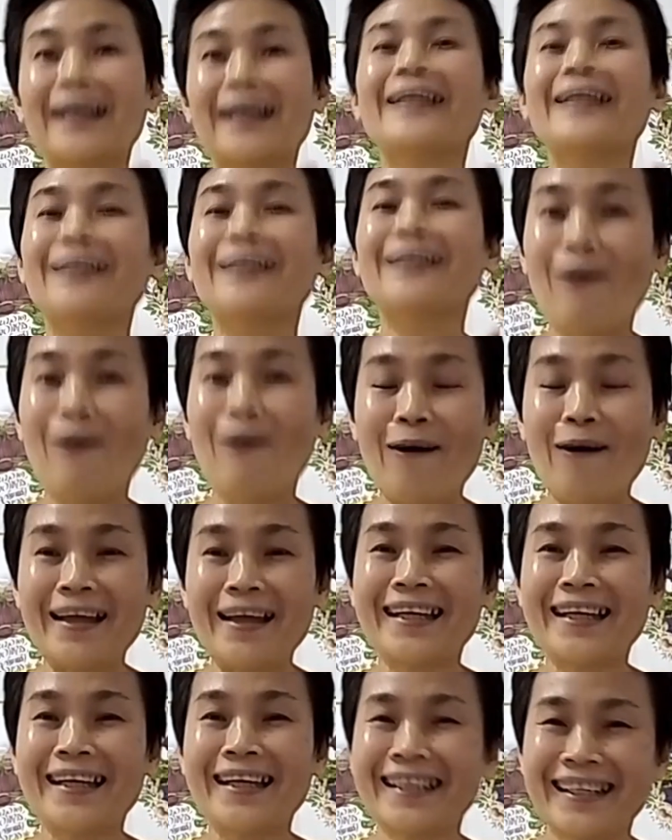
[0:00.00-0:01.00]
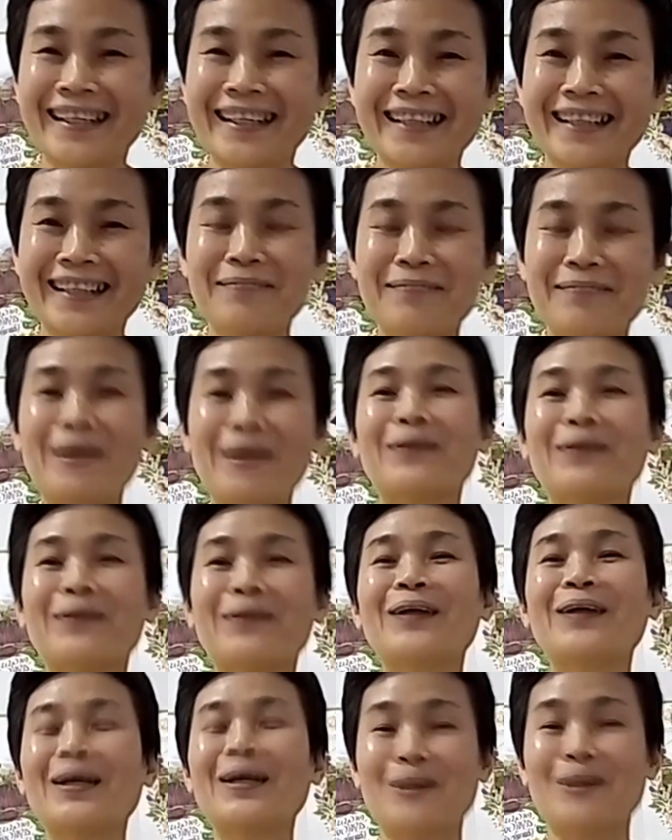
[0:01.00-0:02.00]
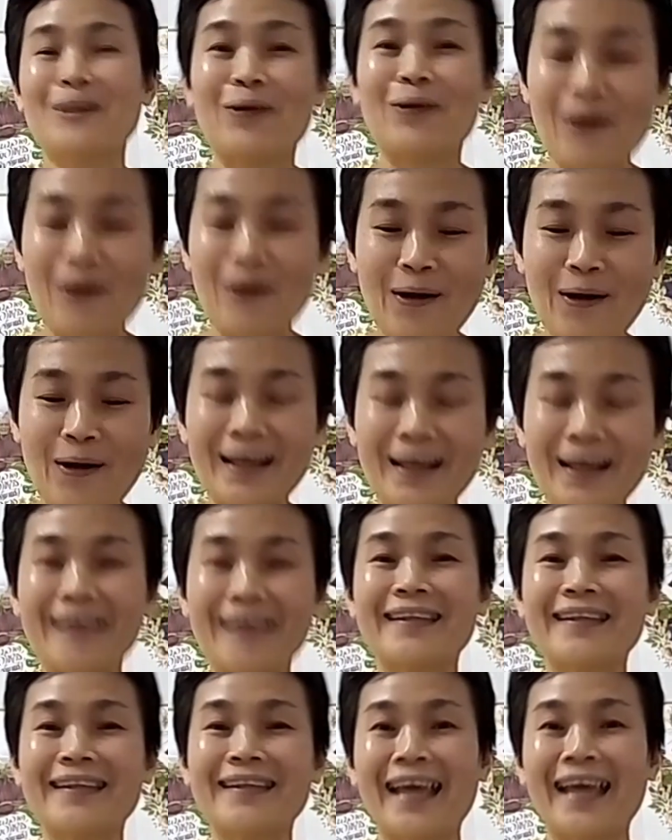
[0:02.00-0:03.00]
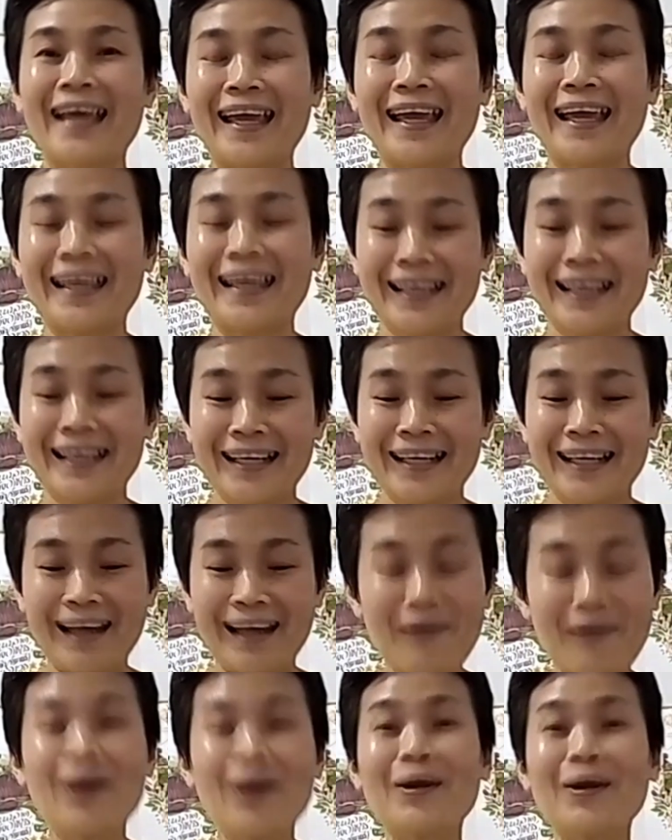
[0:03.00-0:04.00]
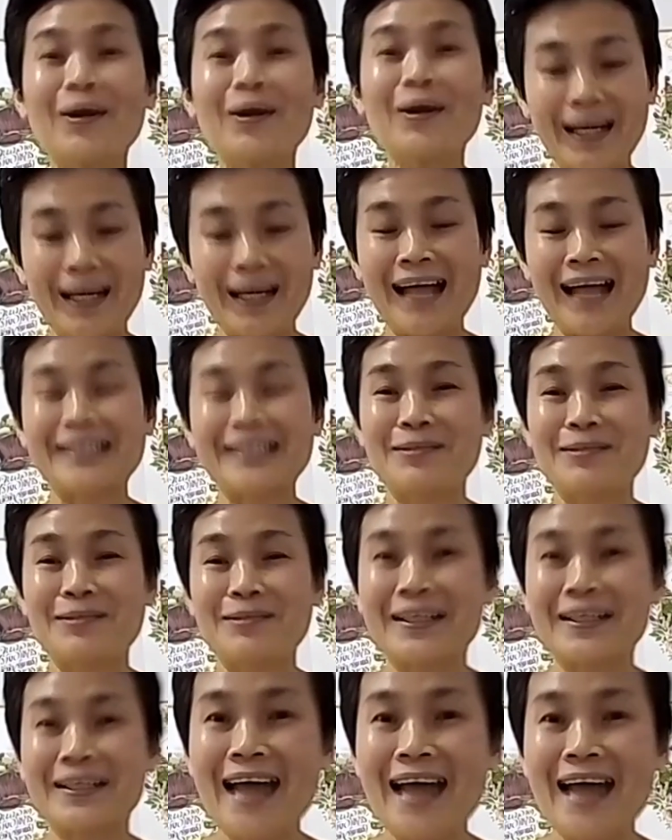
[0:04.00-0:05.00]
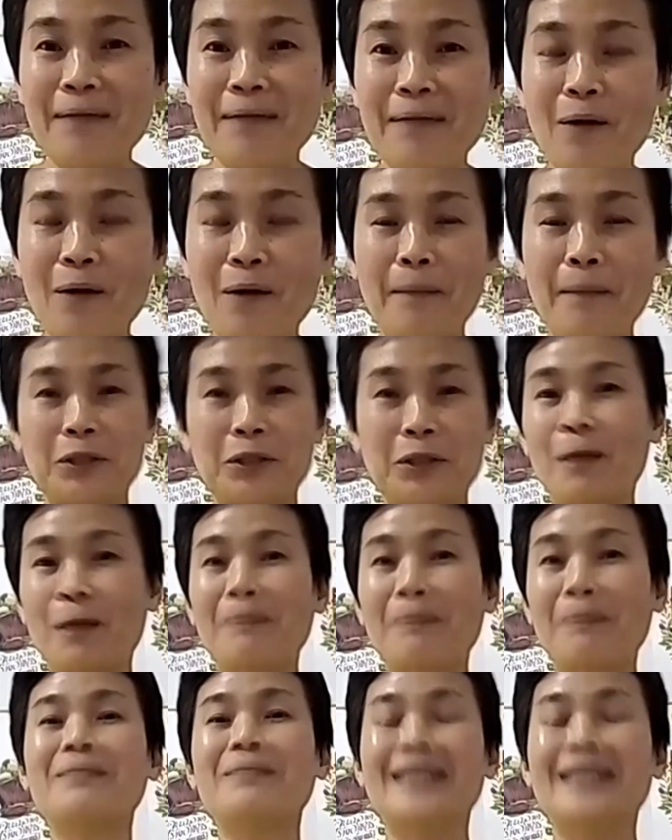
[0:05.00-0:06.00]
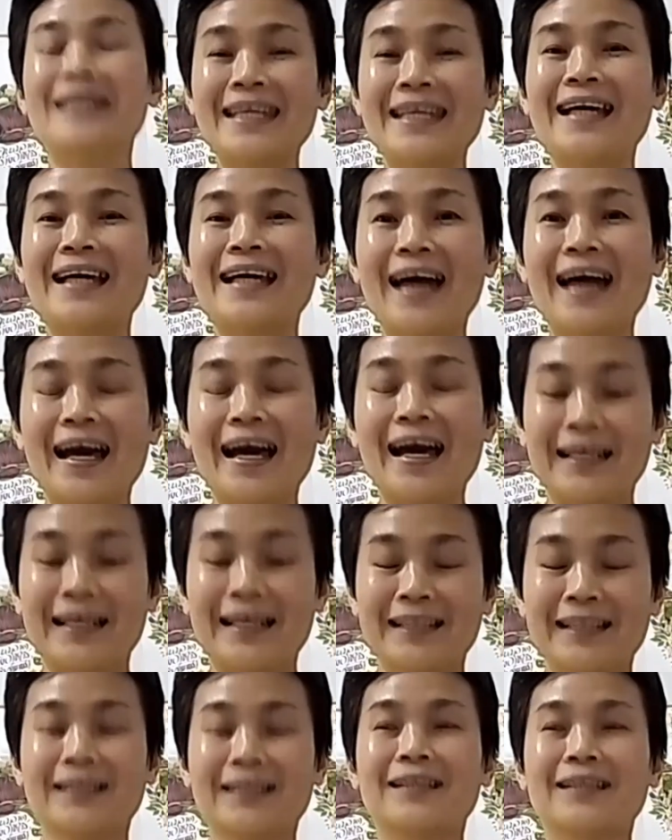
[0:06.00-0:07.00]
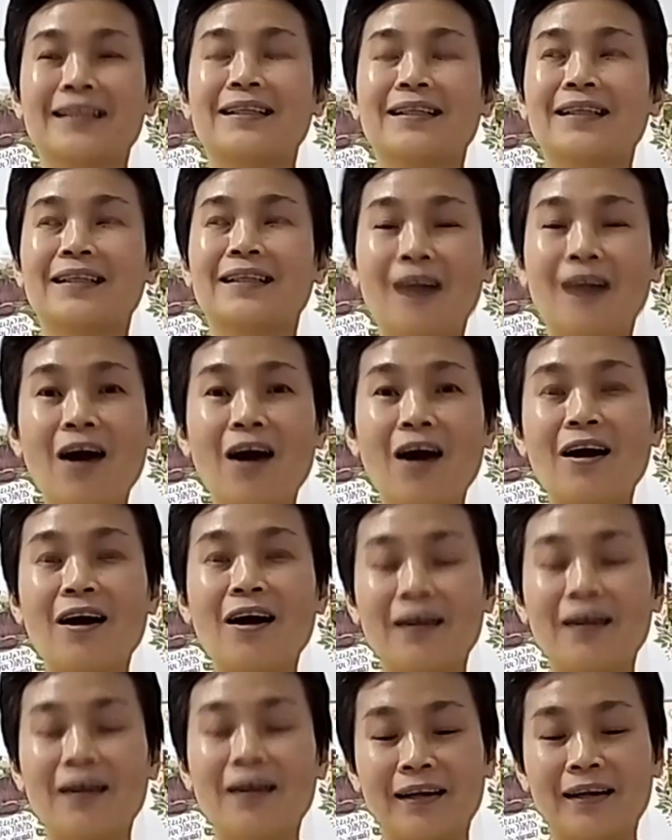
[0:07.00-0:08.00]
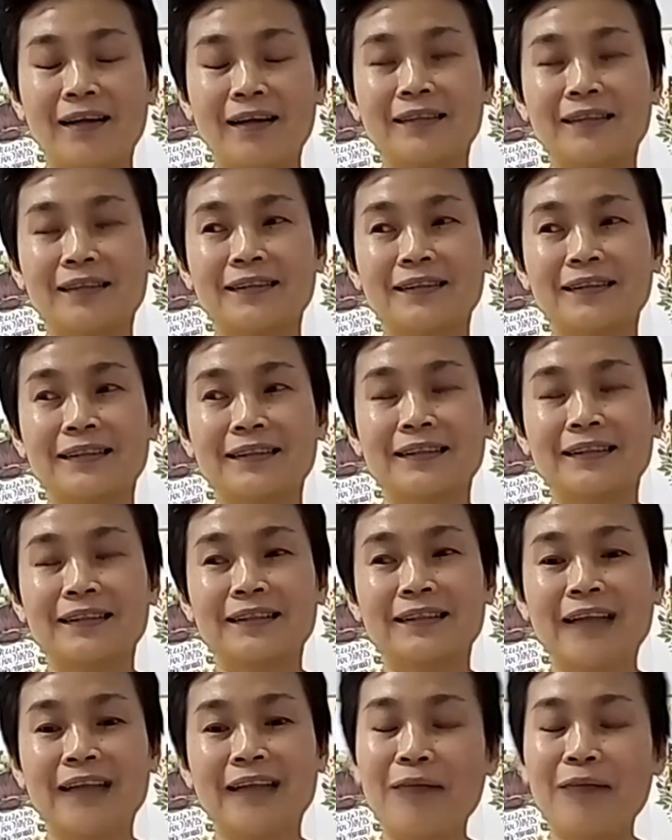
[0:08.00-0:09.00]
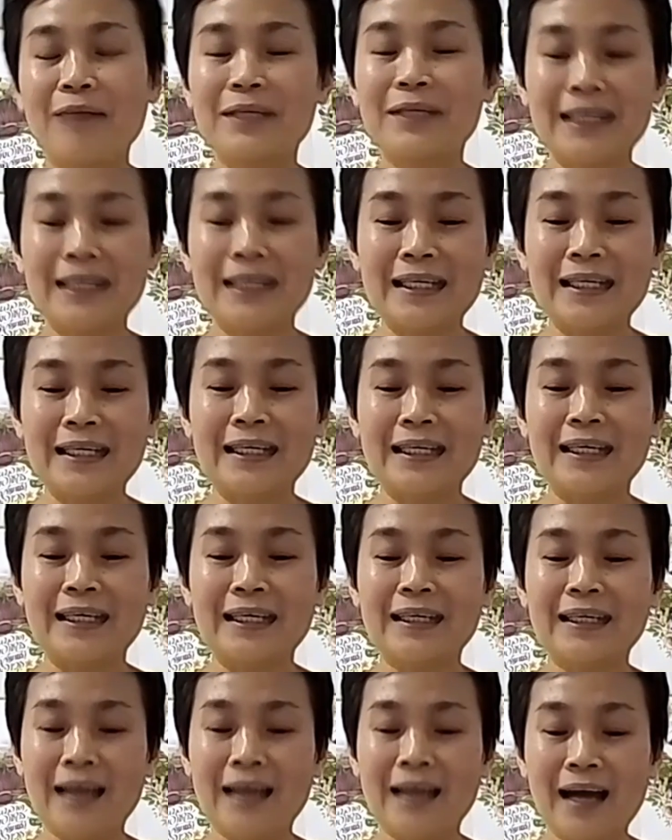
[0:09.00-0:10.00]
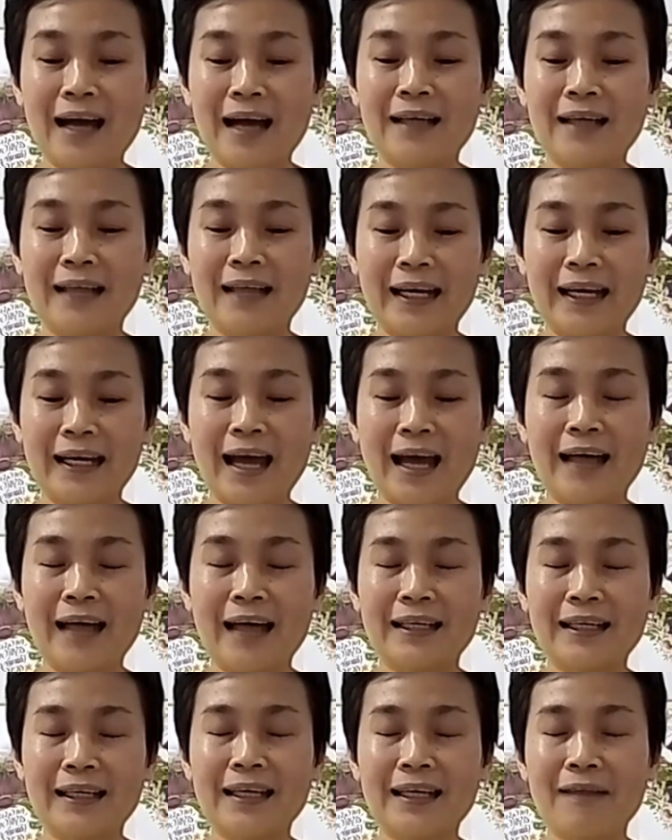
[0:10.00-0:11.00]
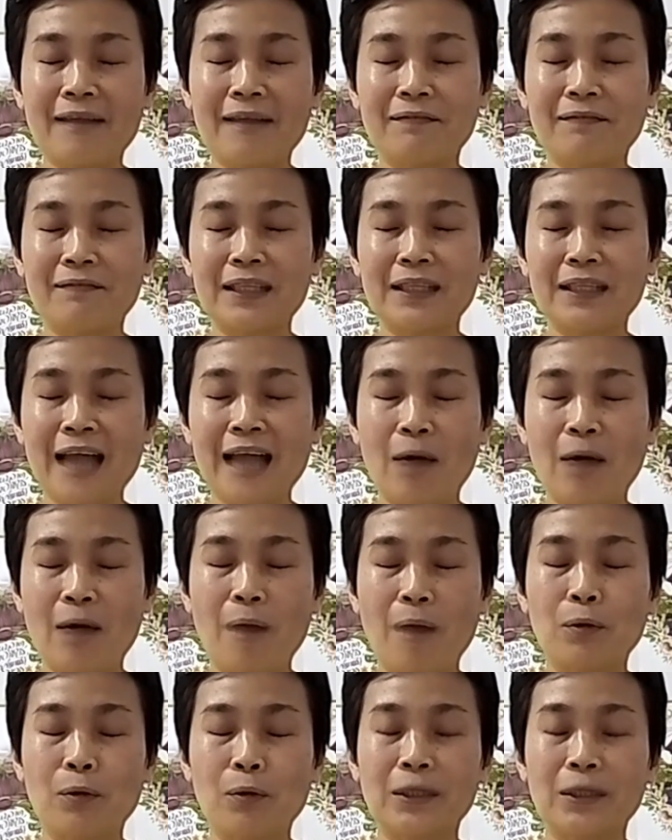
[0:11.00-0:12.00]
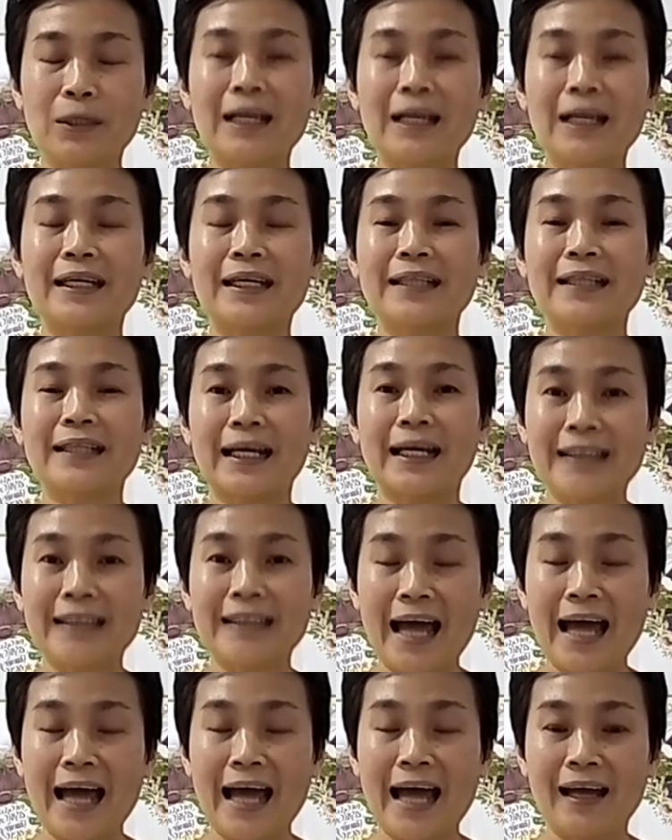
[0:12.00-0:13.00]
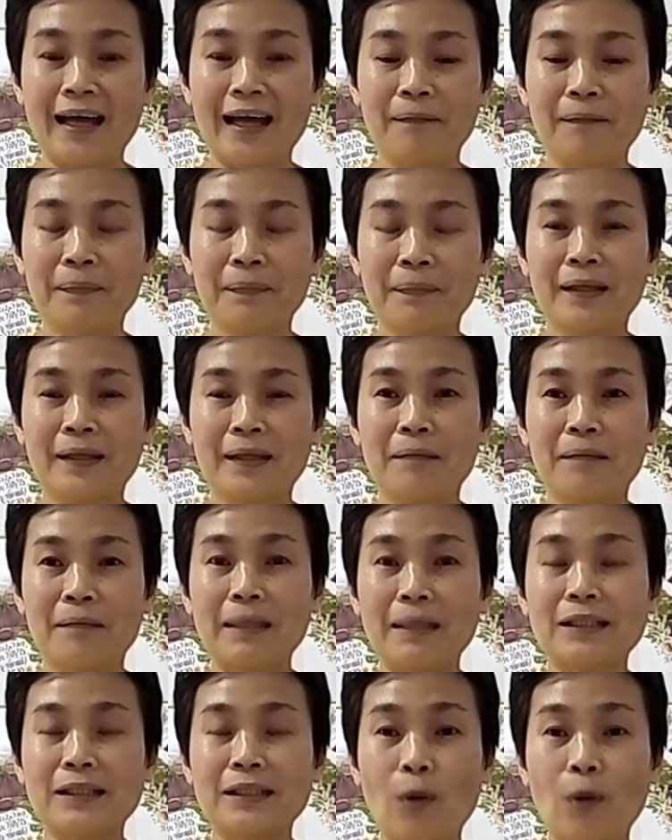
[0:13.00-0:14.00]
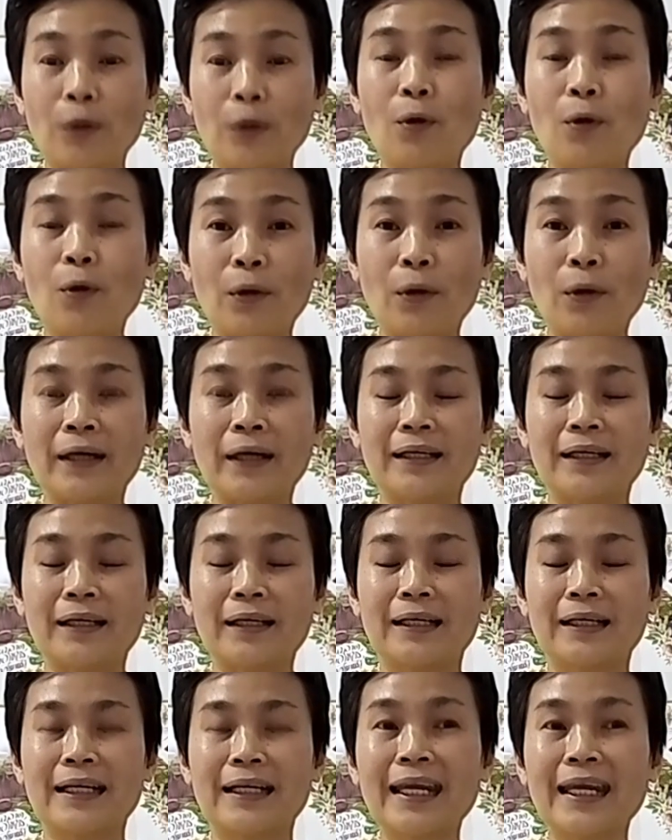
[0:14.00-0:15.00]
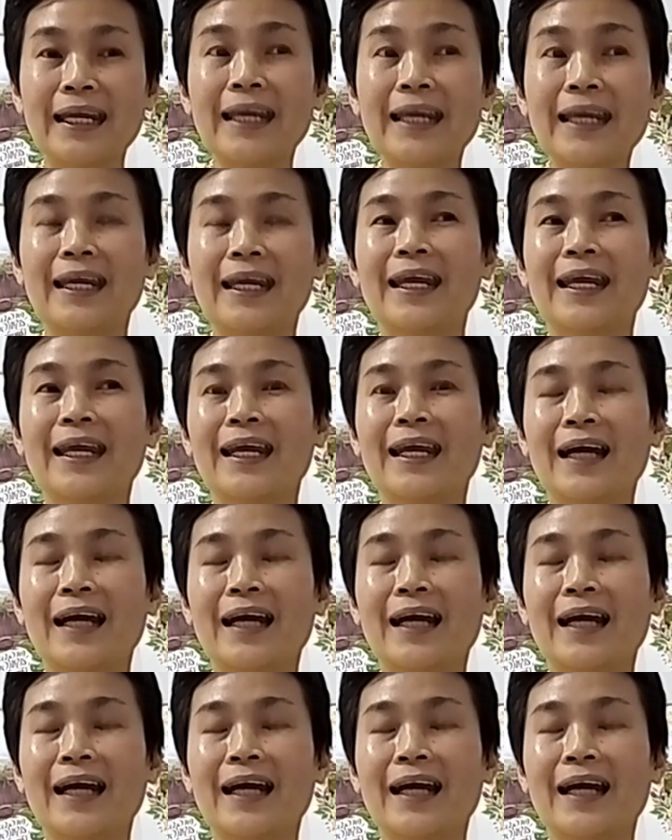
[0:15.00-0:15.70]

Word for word: ครั้งละหนึ่งร้อยบางคนก็สองร้อยแล้ว แต่ เราก็ประทังชีวิตได้เพราะว่าปัจจุบันไม่มีหนี้แล้วค่ะ ก็ใช้วิธีนี้นะคะ ในการที่นำวิชาความรู้ที่ได้เรียนจากอาจารย์เนี่ย ไปสอนคนที่